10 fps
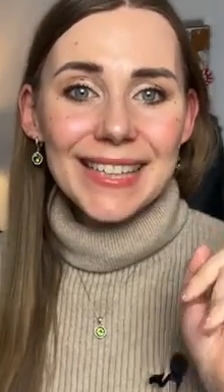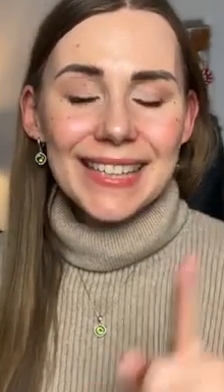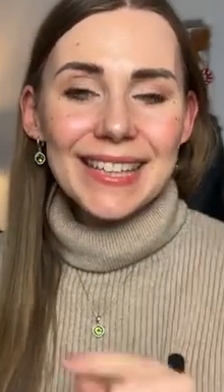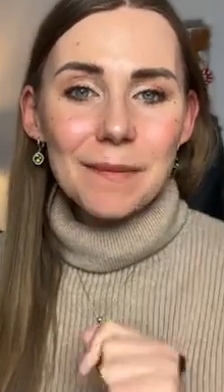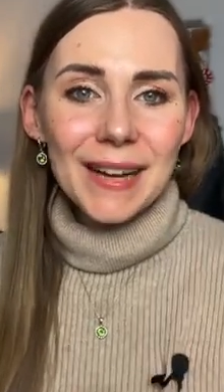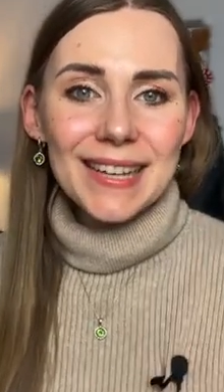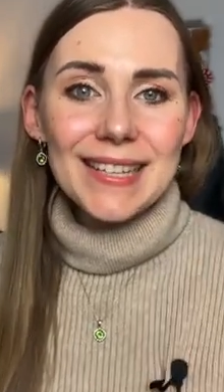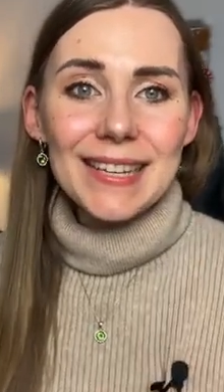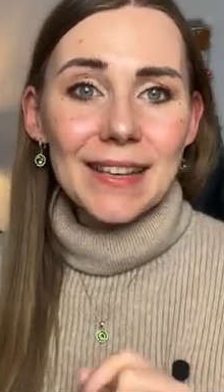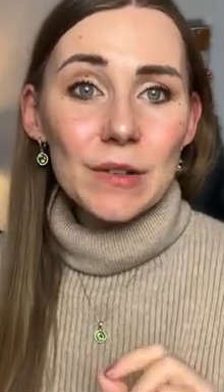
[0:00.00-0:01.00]
Y
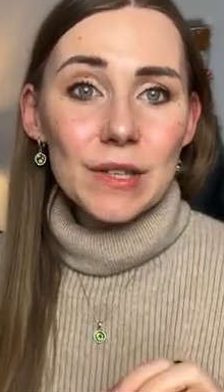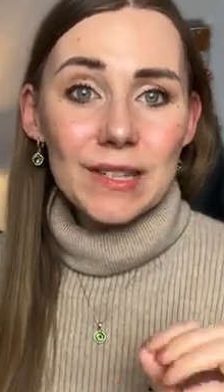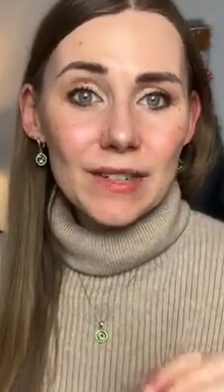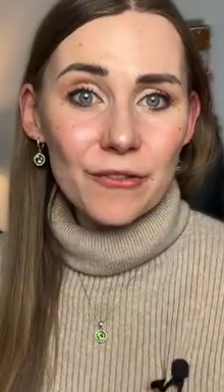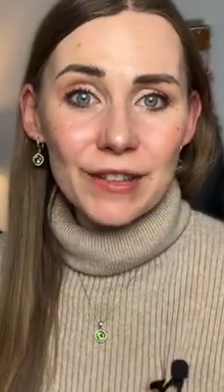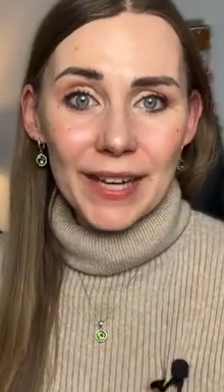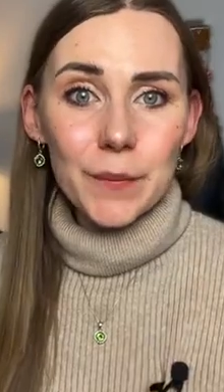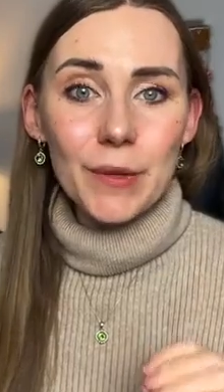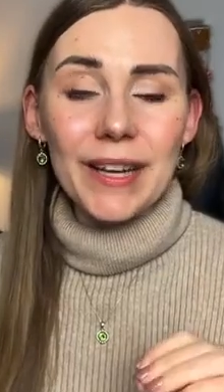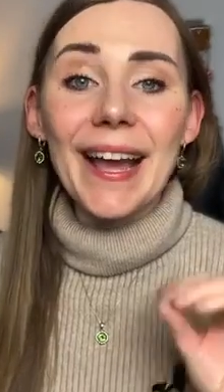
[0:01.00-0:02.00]
además, quedaos hasta el
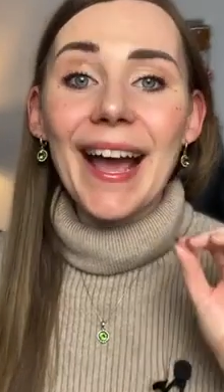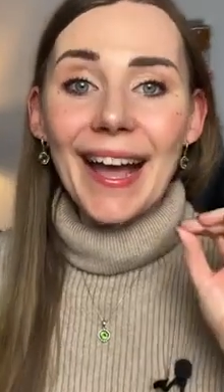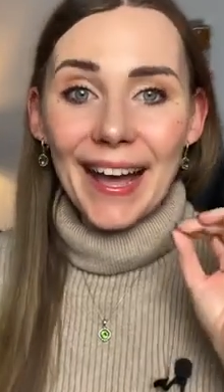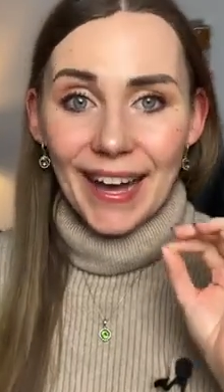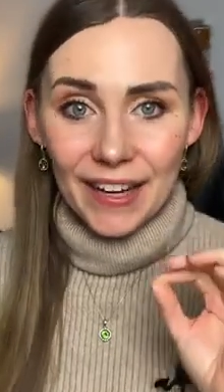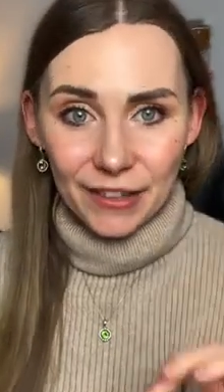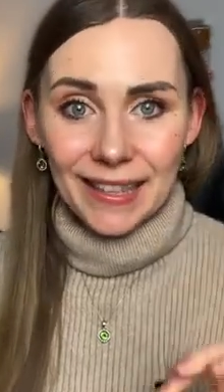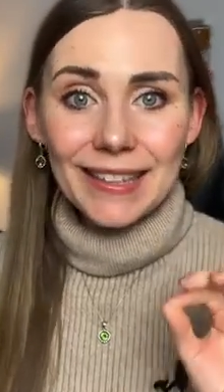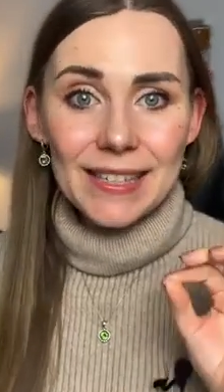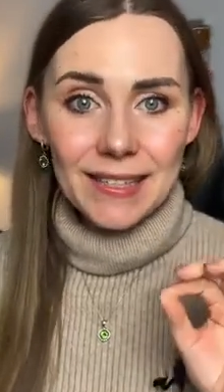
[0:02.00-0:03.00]
final porque al
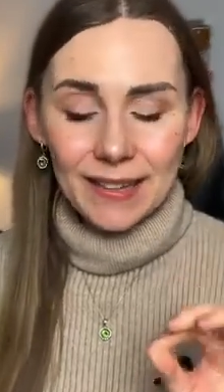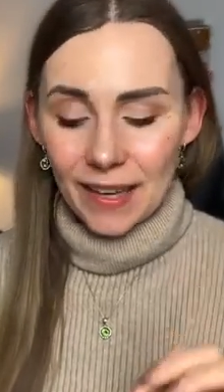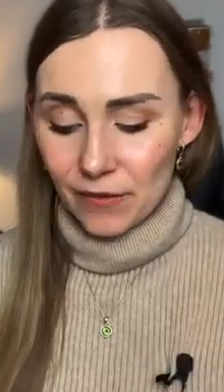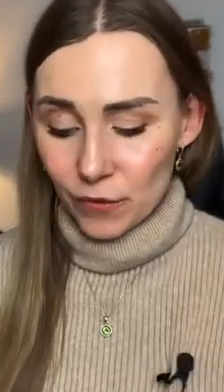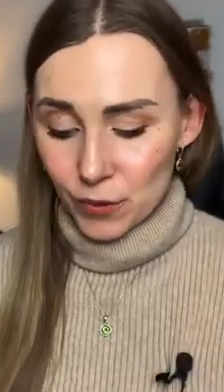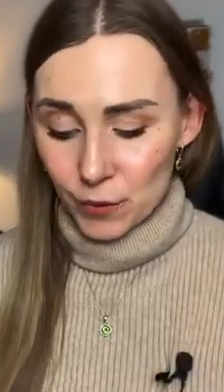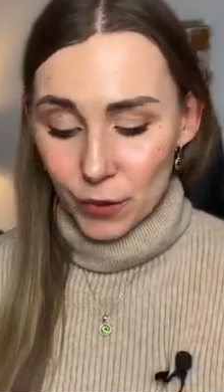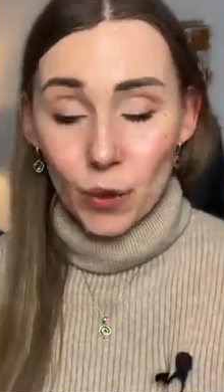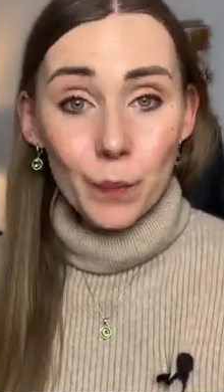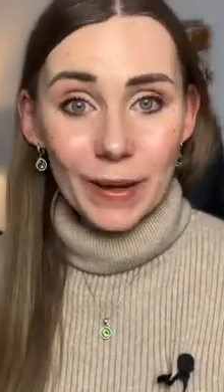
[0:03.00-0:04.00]
final de este live os
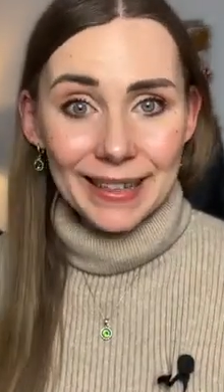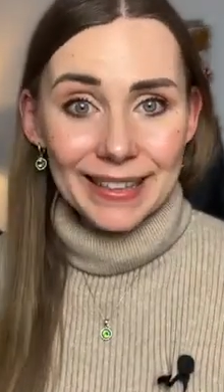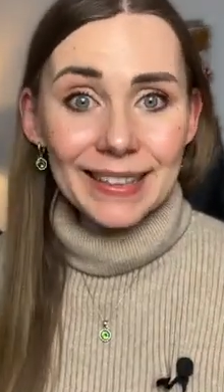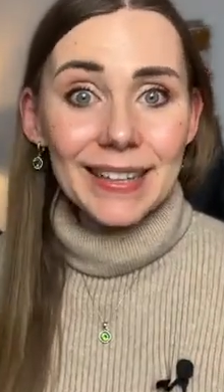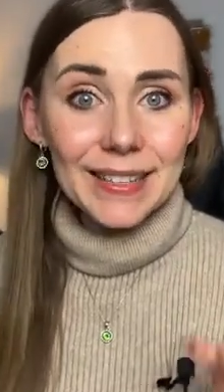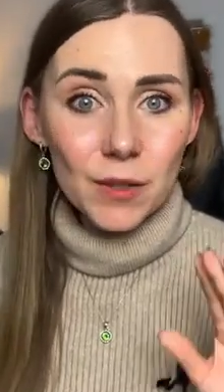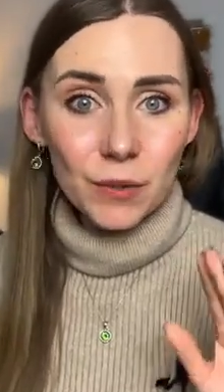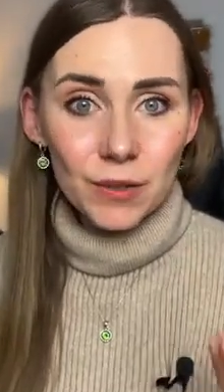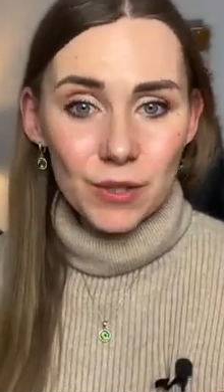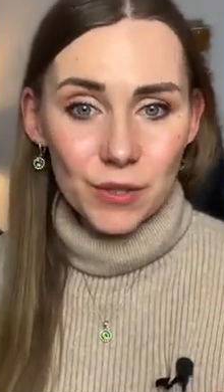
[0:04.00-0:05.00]
voy a compartir las
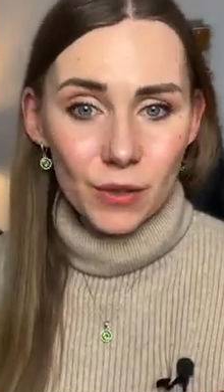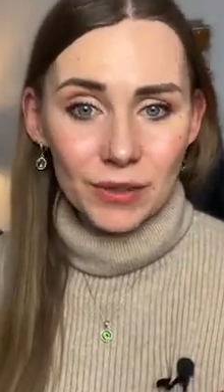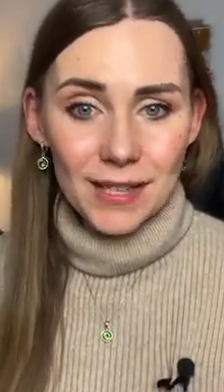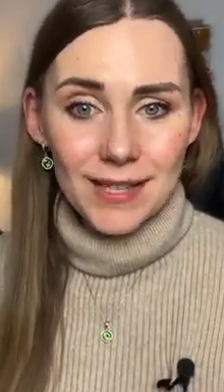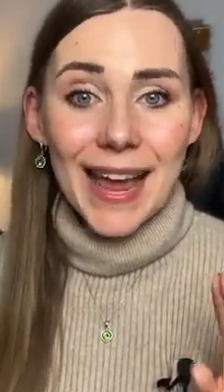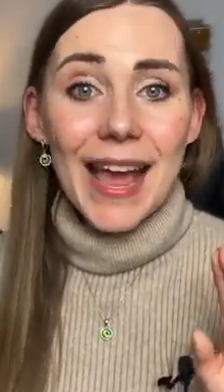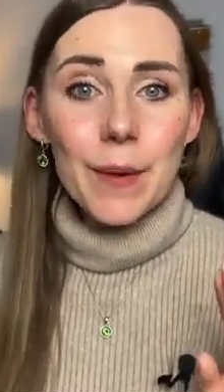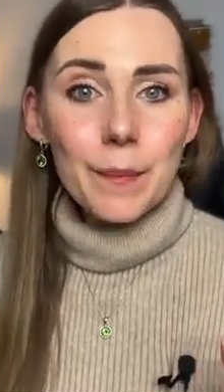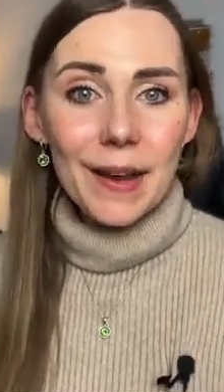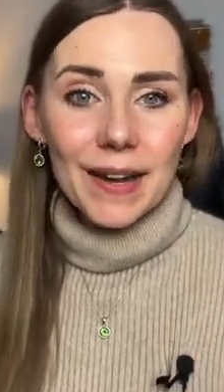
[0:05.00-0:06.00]
condiciones
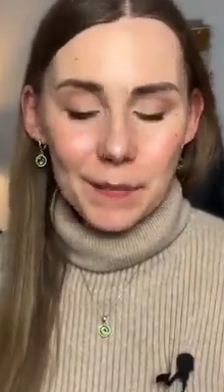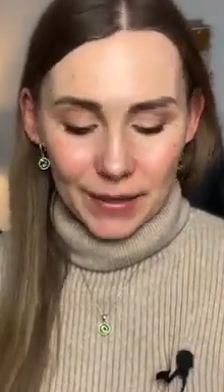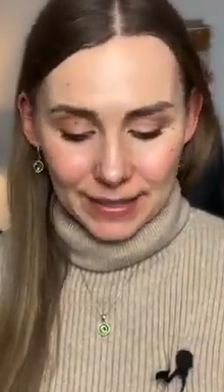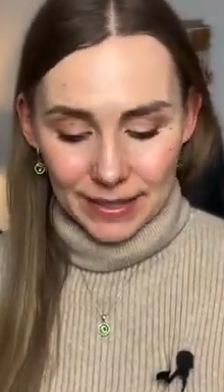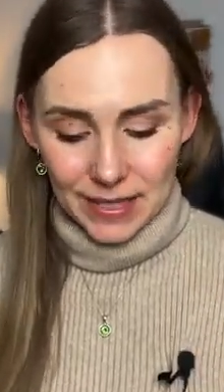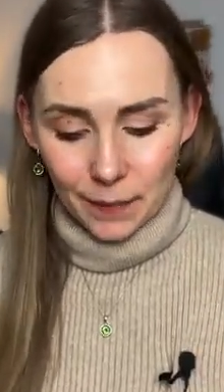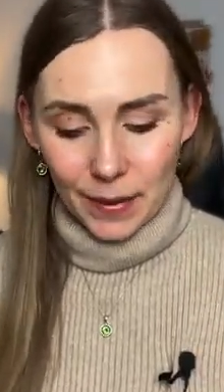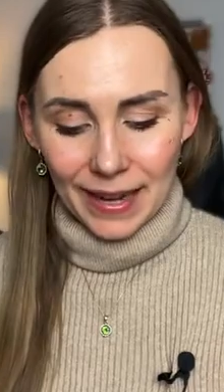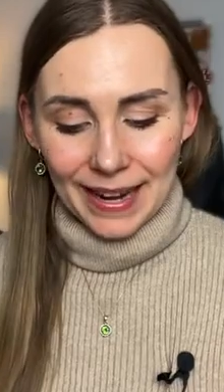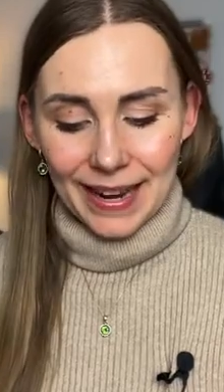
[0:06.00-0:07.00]
para
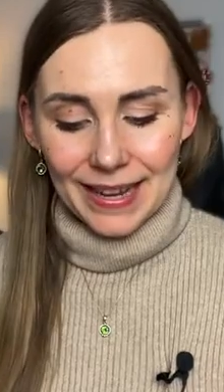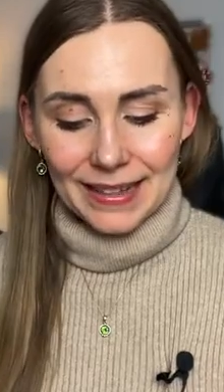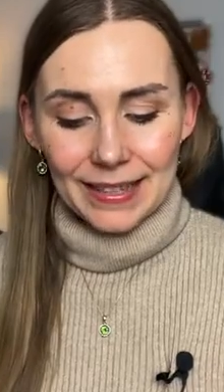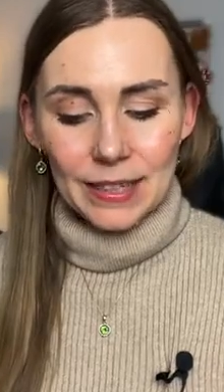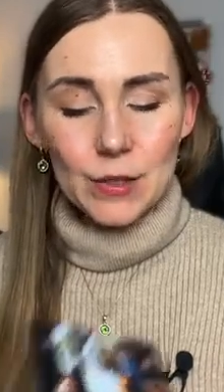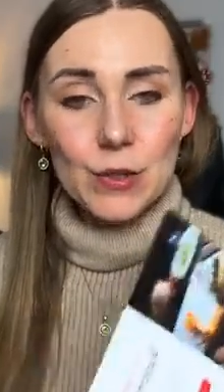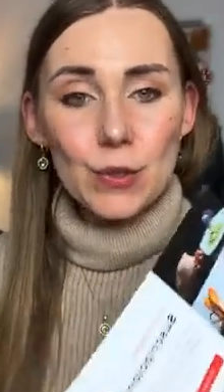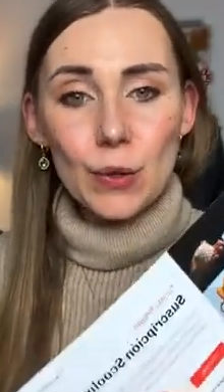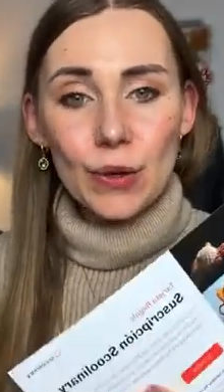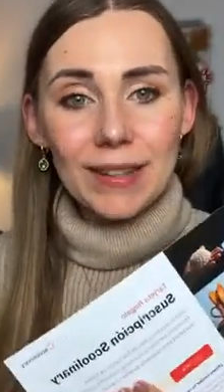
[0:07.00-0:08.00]
participar en el
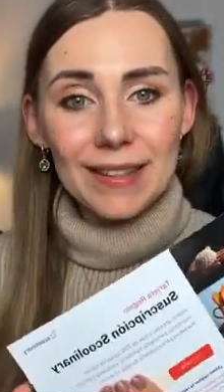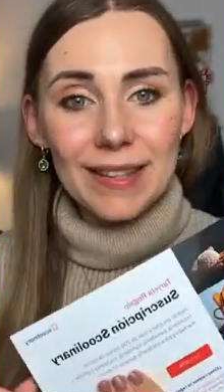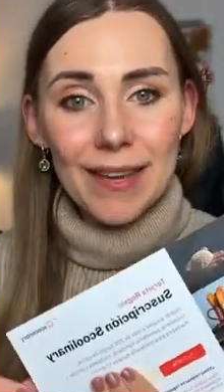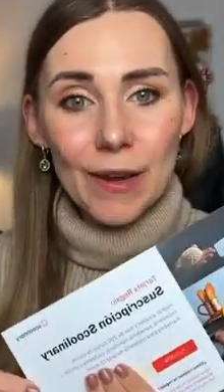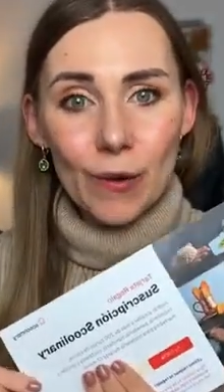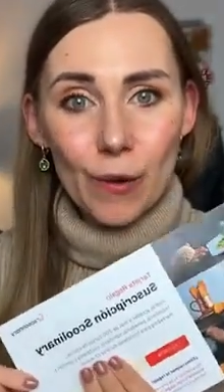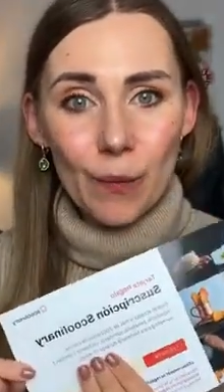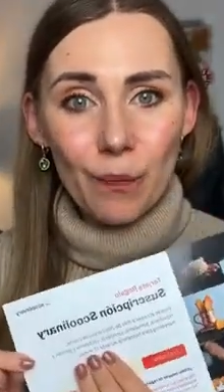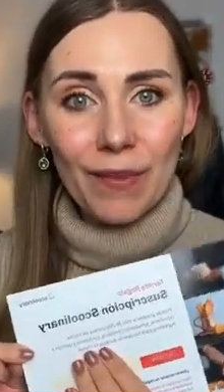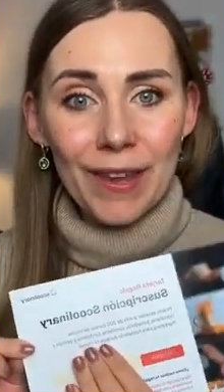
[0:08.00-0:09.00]

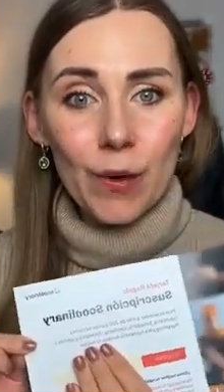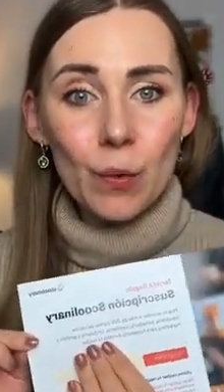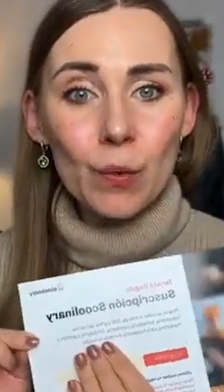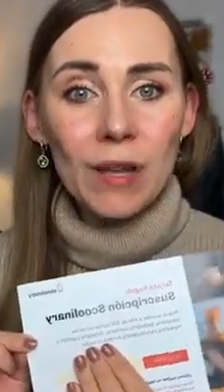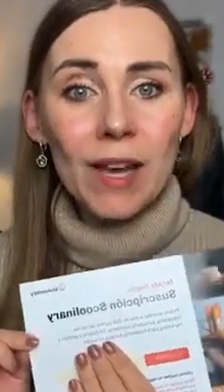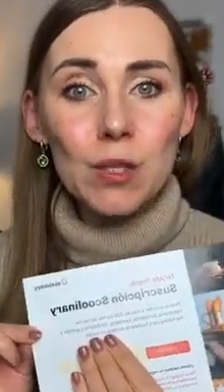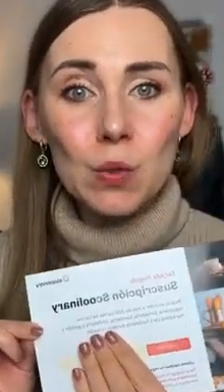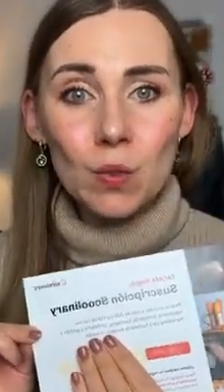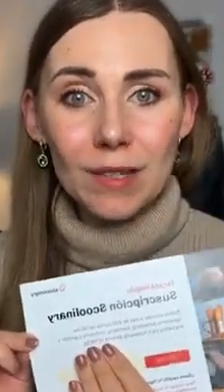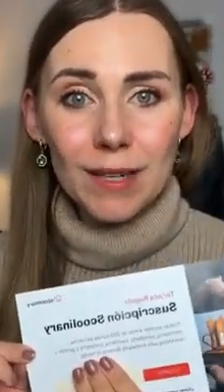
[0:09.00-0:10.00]
sorteo de una
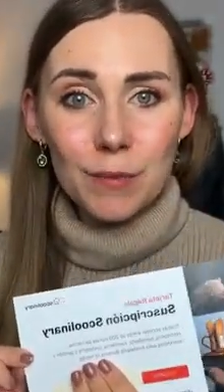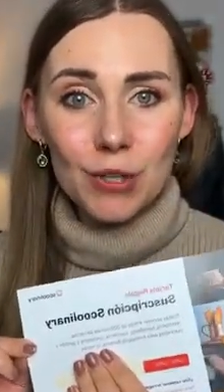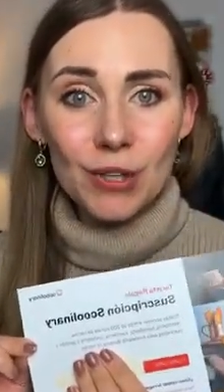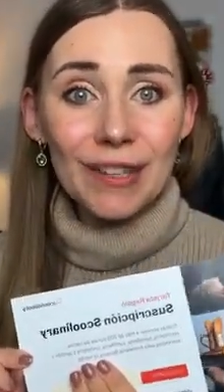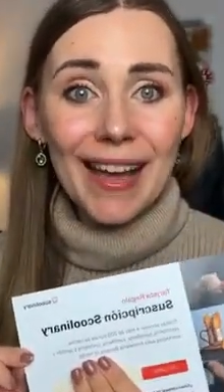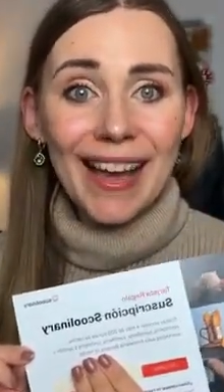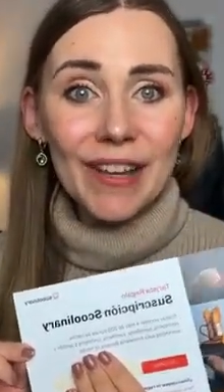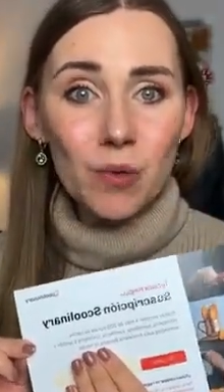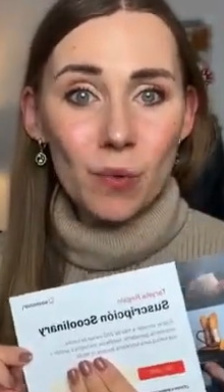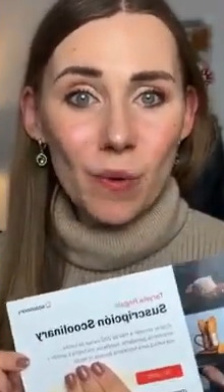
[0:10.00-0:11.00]
suscripción
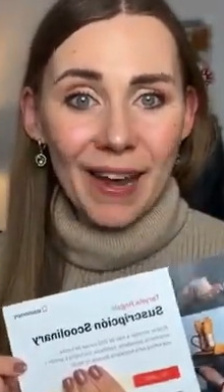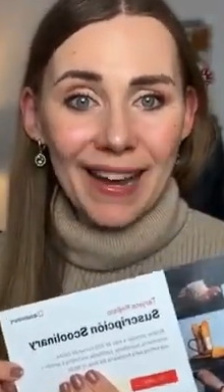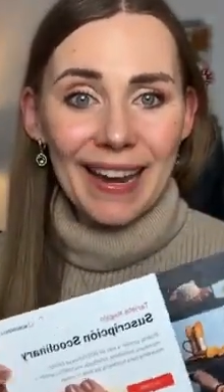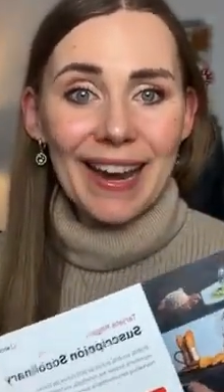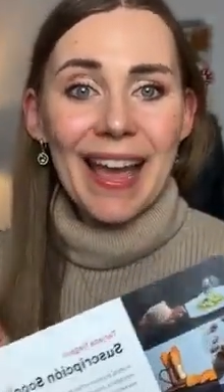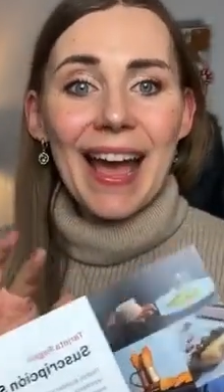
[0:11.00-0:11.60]
anual